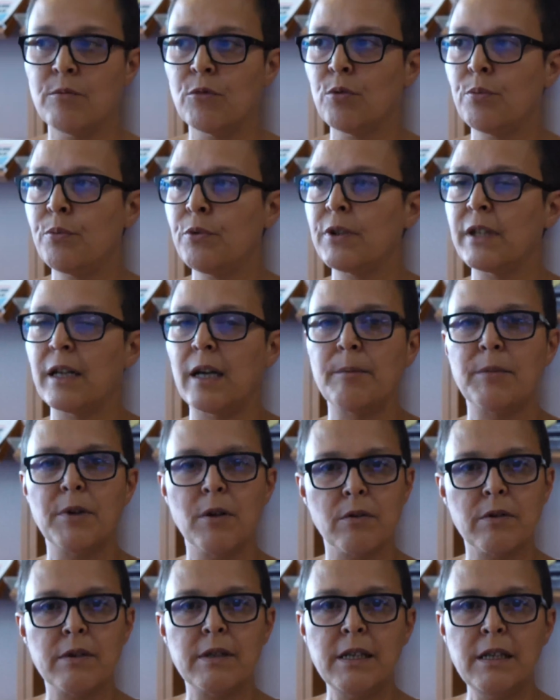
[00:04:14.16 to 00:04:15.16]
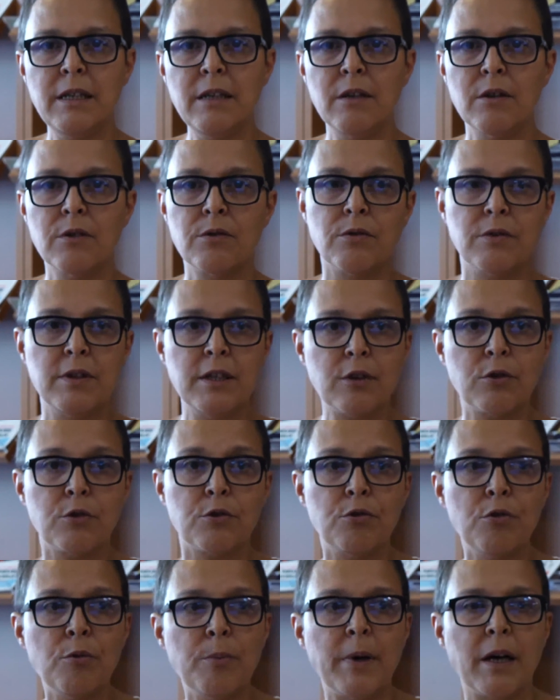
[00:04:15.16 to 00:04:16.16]
mais on peut très bien aussi se dire que
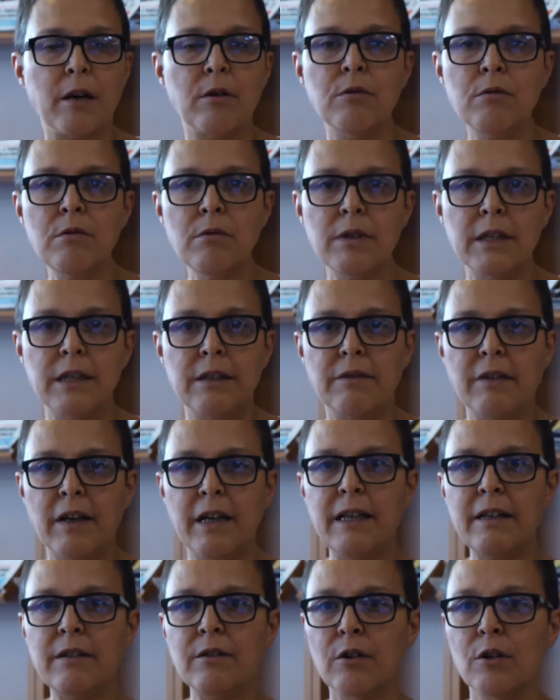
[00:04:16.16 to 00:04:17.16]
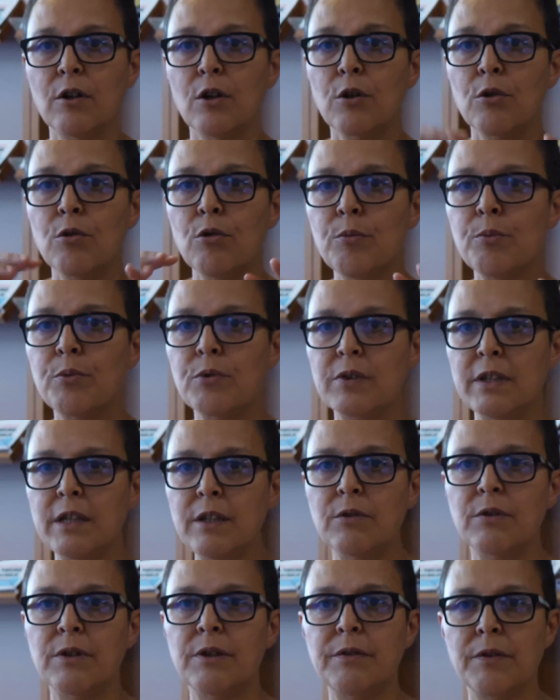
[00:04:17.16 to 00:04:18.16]
ce parcours, il va être
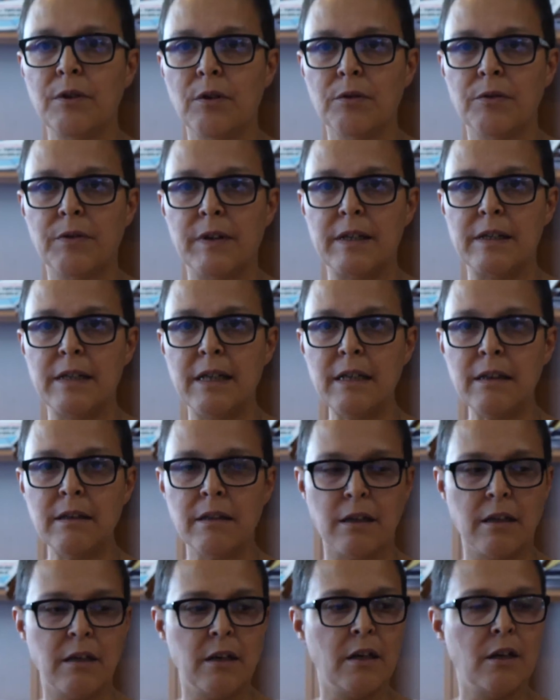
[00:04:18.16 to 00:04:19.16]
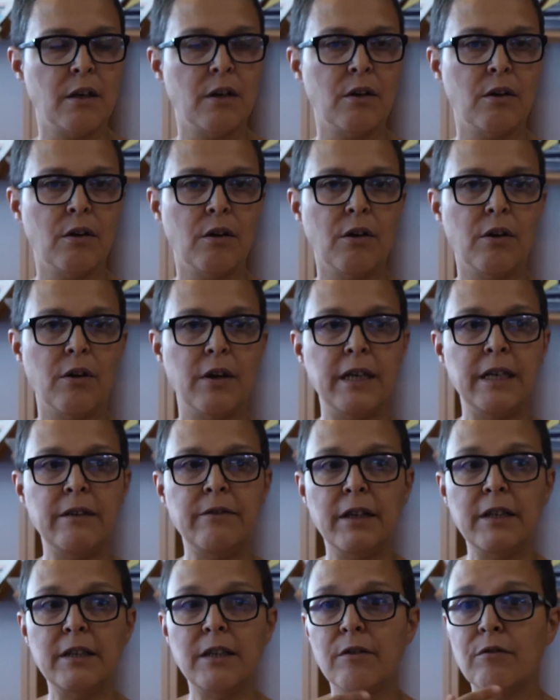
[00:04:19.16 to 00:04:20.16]
composé de différentes facettes. Euh, il
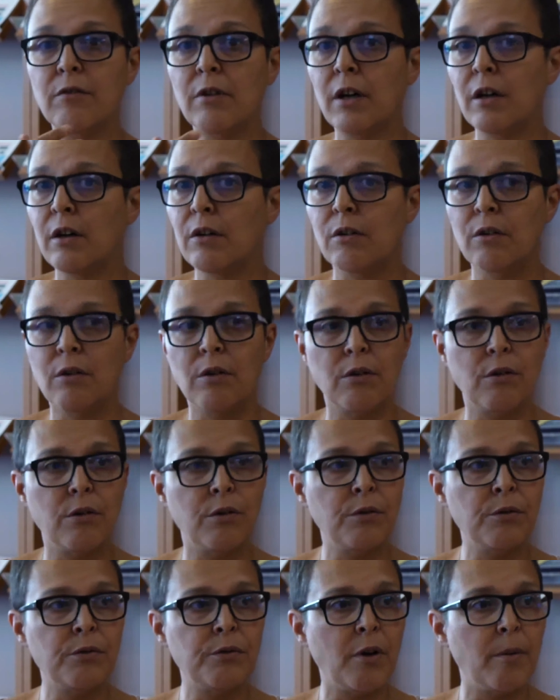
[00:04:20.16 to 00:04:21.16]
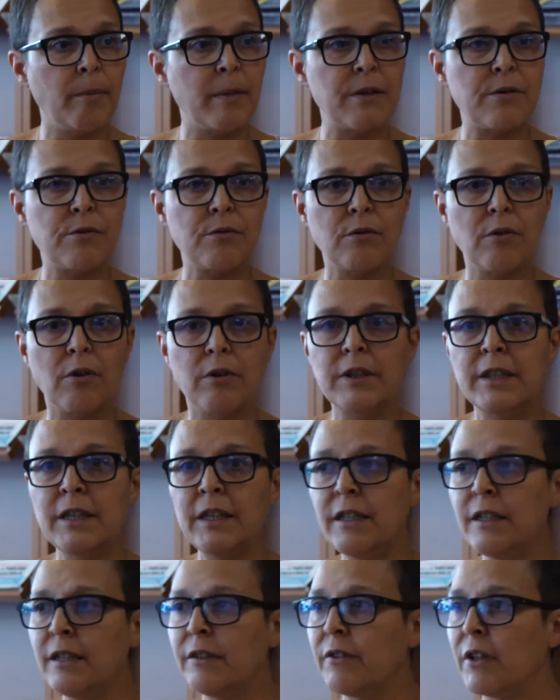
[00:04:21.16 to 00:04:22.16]
va y avoir euh, une formation en
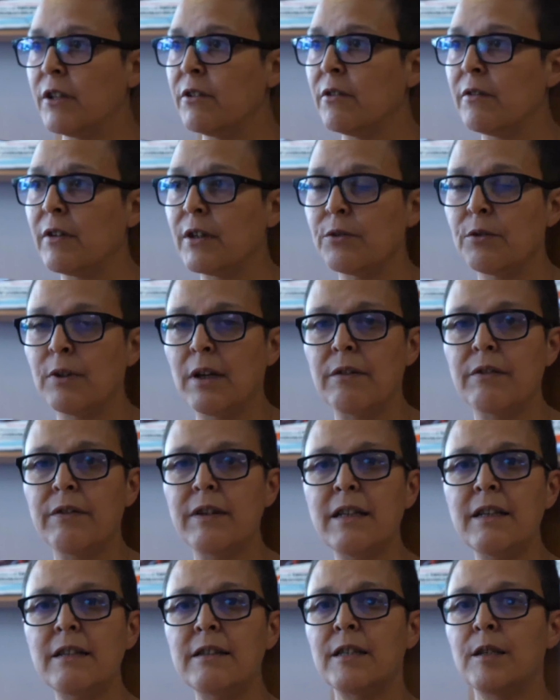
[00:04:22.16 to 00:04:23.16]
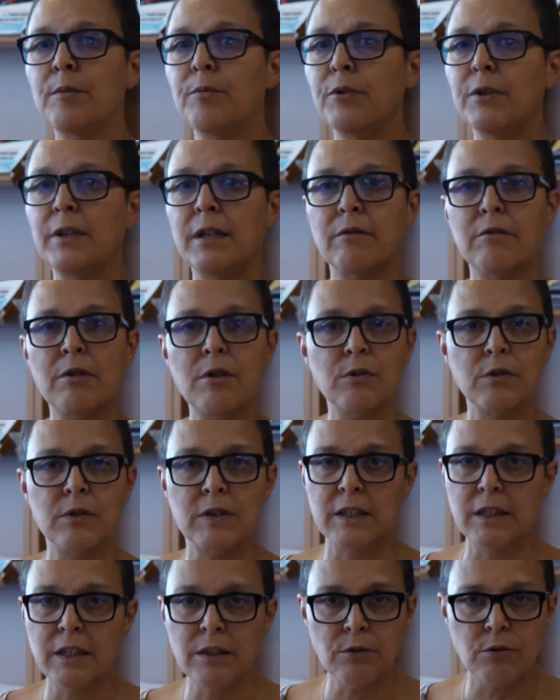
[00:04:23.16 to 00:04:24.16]
ligne, il va y avoir de la FES, il peut y avoir
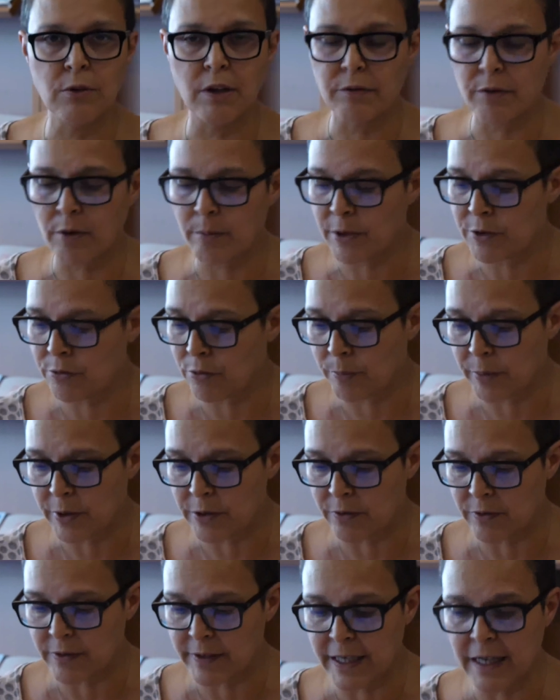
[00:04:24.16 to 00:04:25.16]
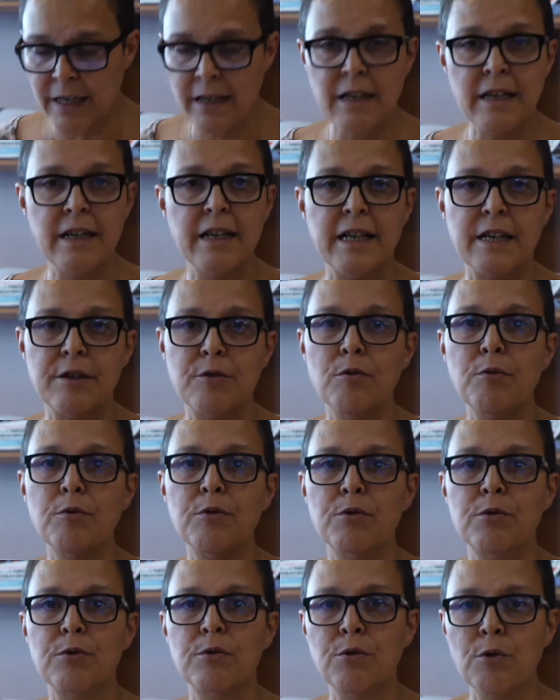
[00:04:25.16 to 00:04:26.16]
aussi de la formation en présentiel, et
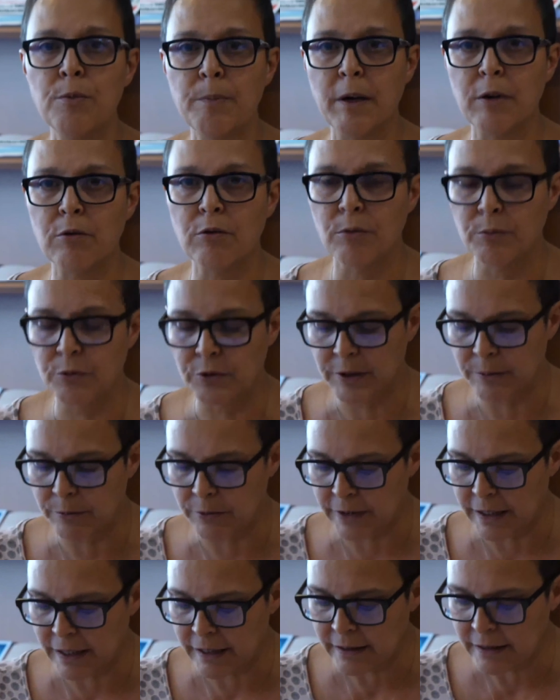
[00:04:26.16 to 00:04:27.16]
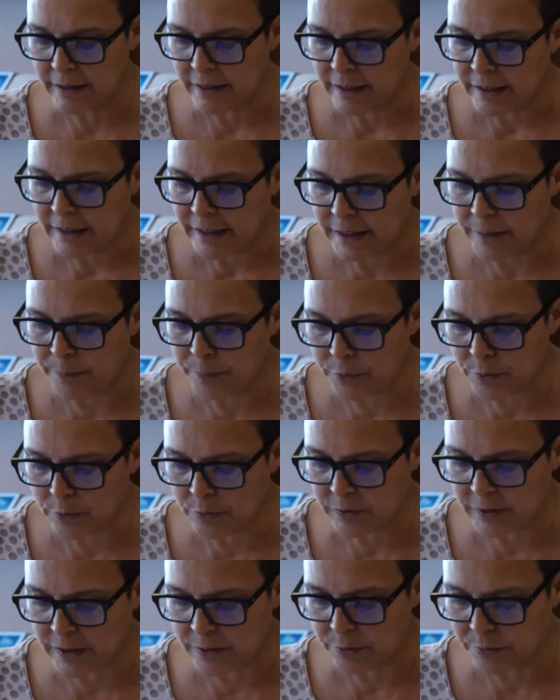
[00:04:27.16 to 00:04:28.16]
ce, parcours multimodal qui peut
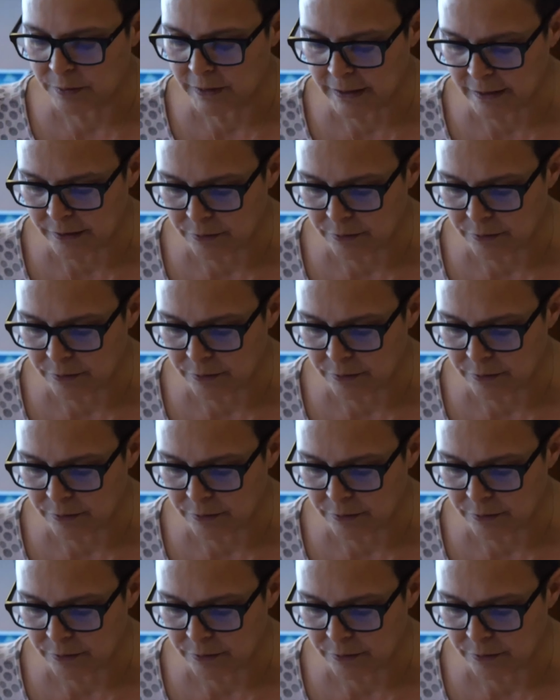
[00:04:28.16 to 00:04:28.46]
constituer une